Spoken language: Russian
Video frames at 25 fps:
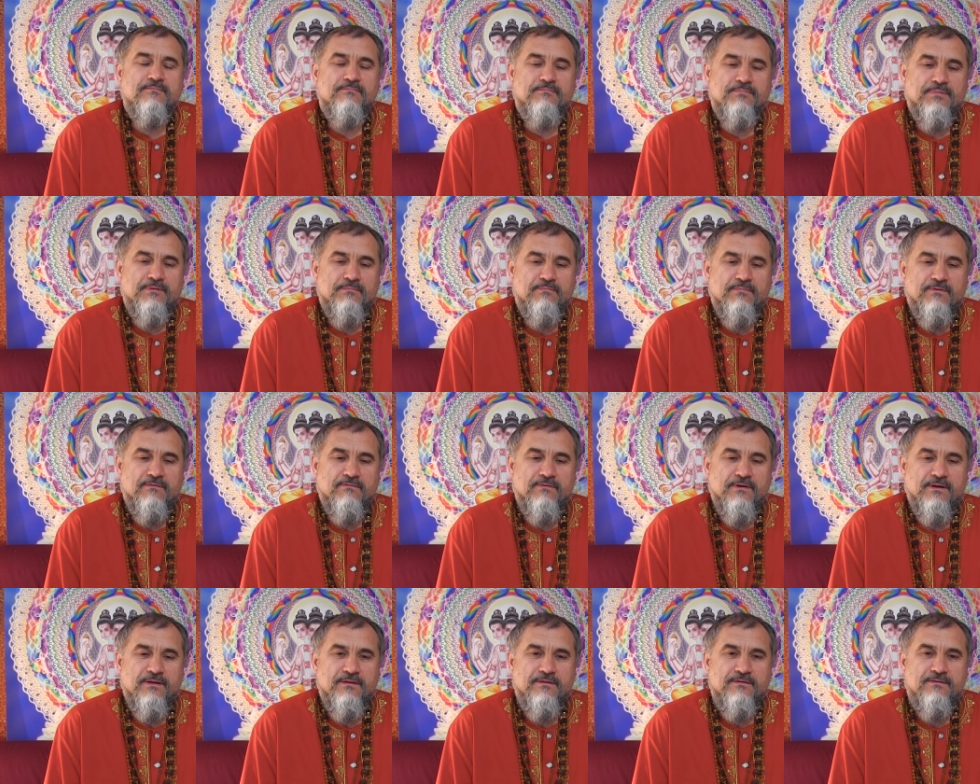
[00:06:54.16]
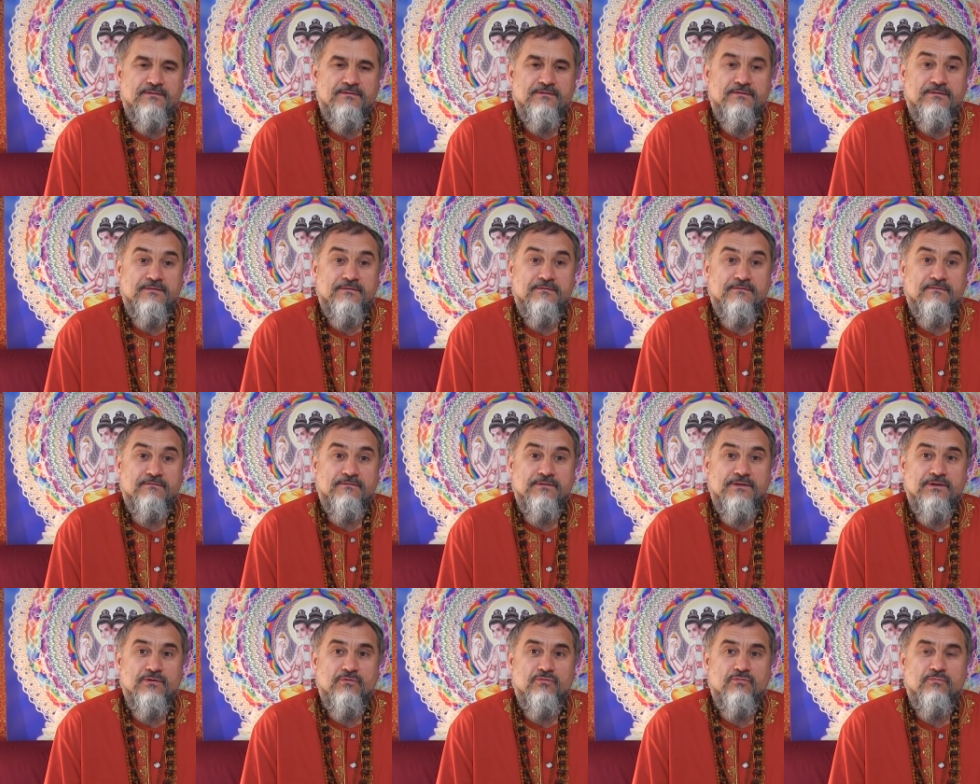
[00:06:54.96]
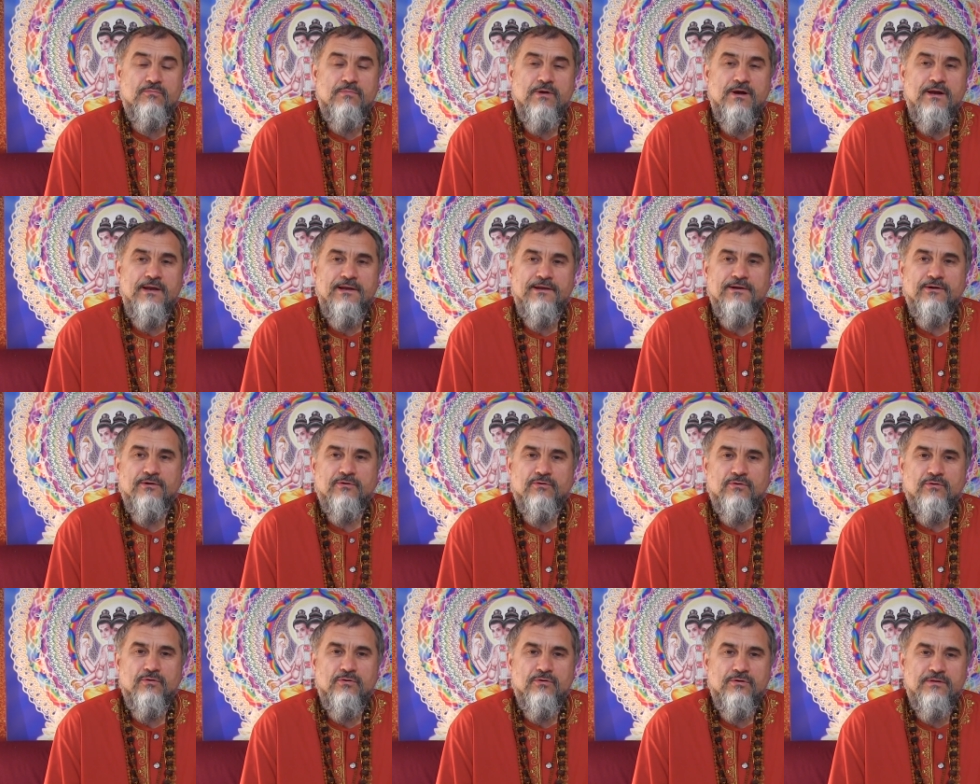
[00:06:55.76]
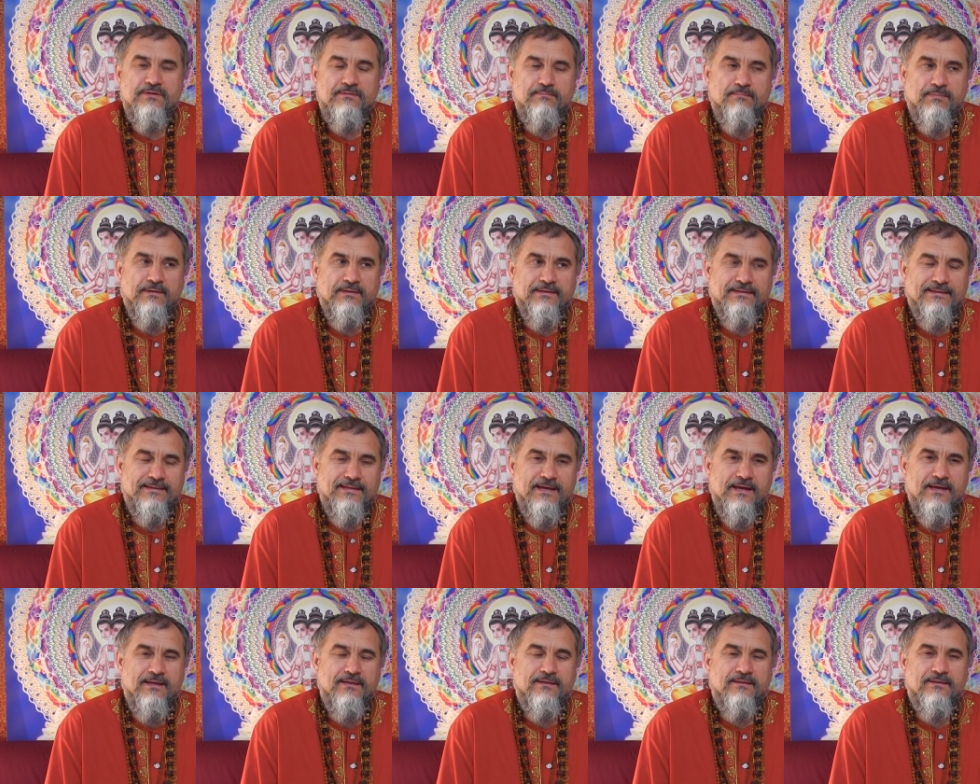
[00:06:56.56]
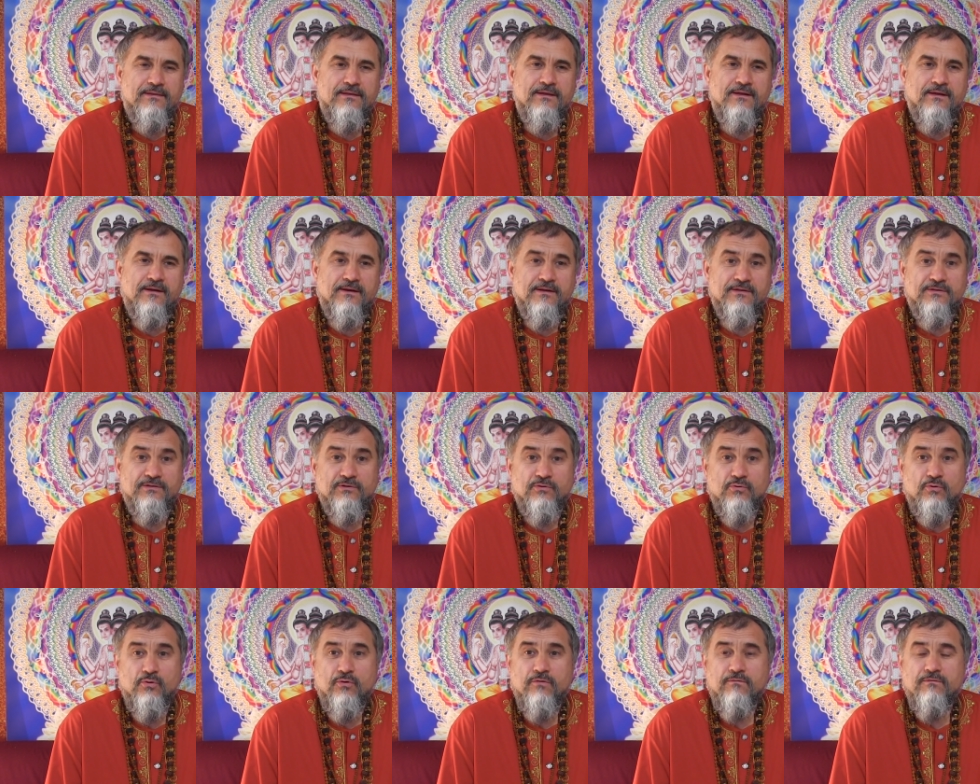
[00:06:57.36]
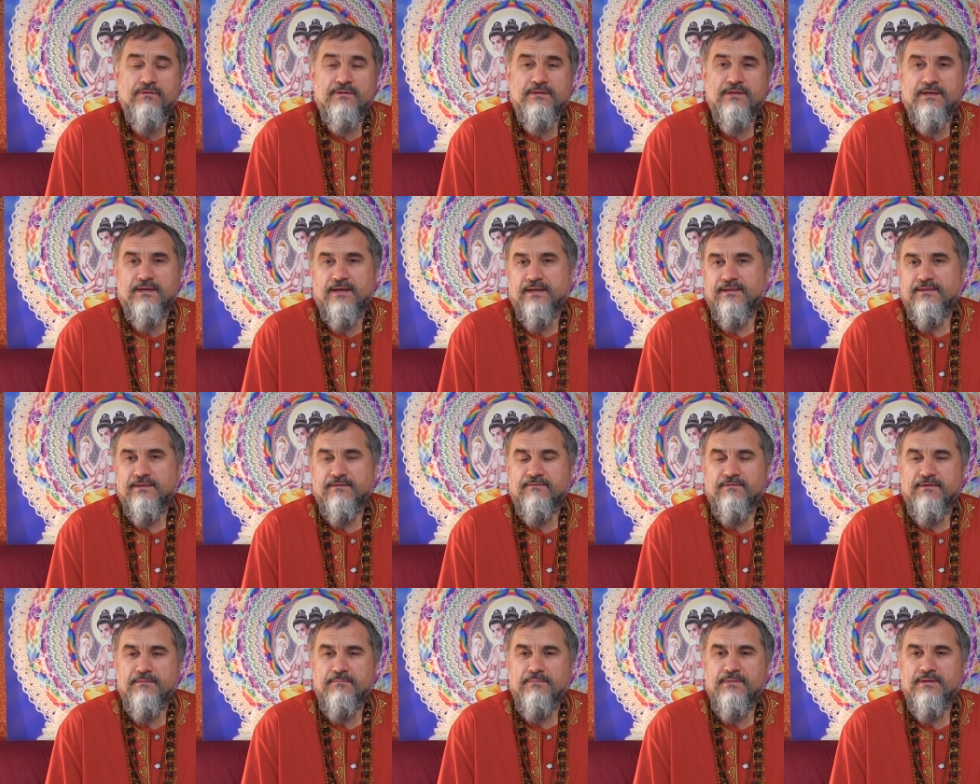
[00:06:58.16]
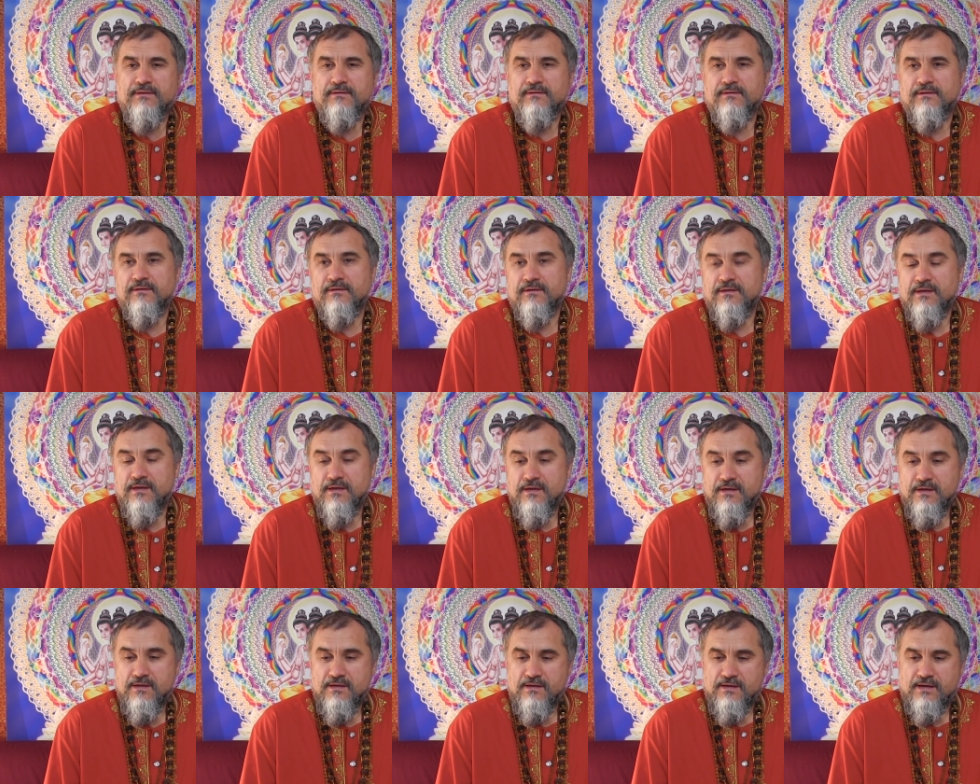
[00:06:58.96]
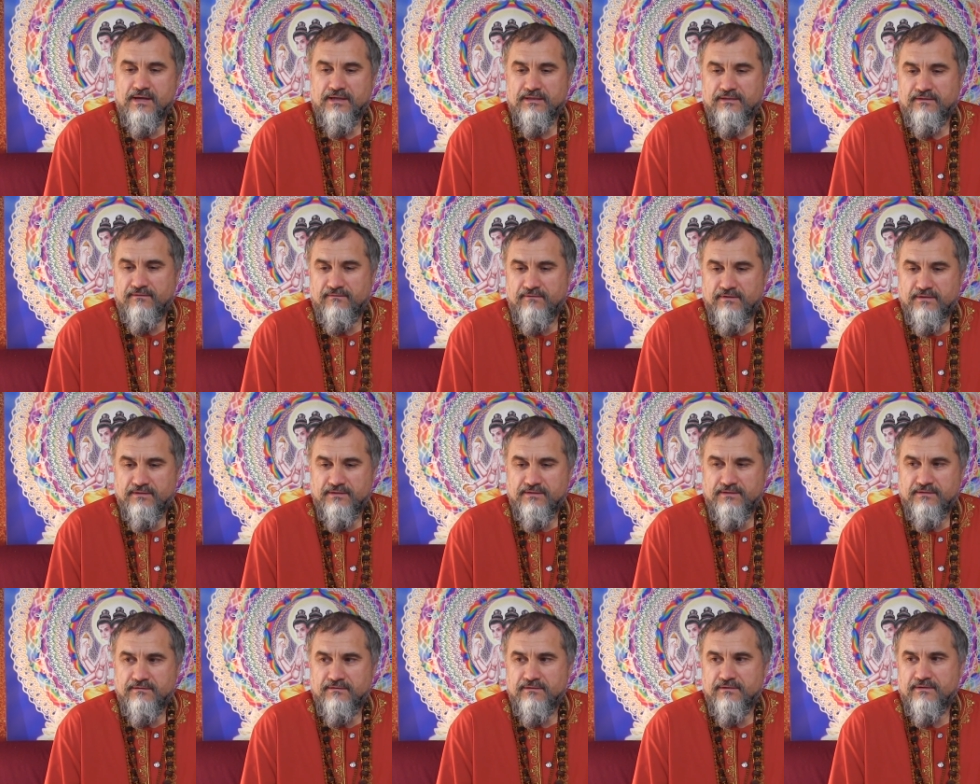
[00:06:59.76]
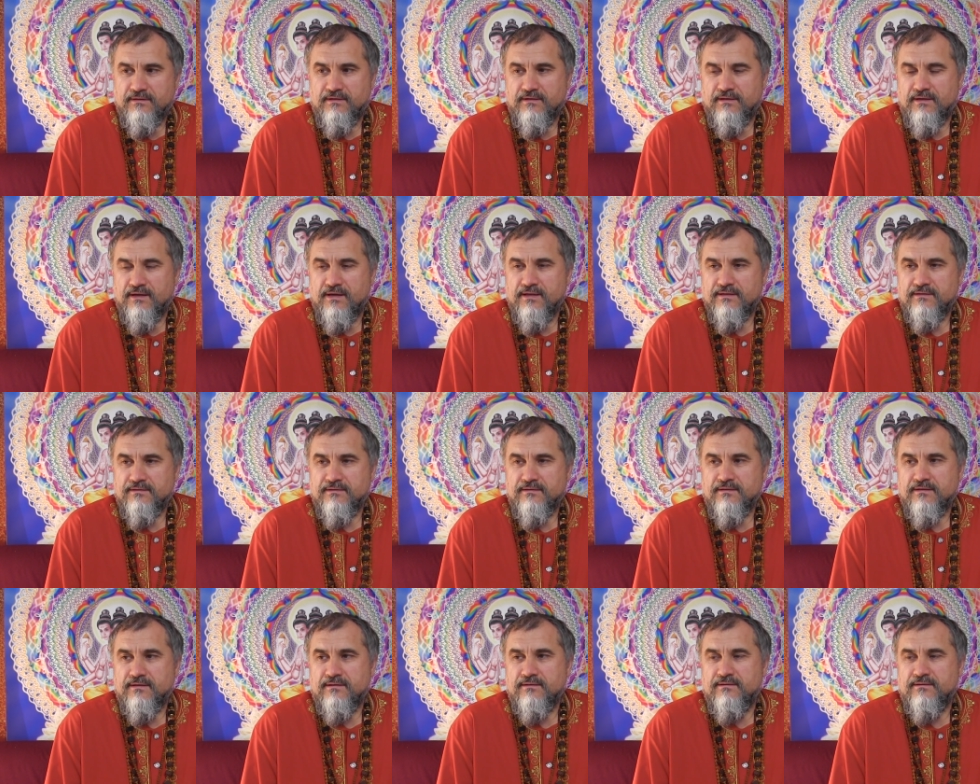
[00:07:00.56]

пребывать вне ума, легко, спонтанно, раскованно и одновременно ответственно, ясно,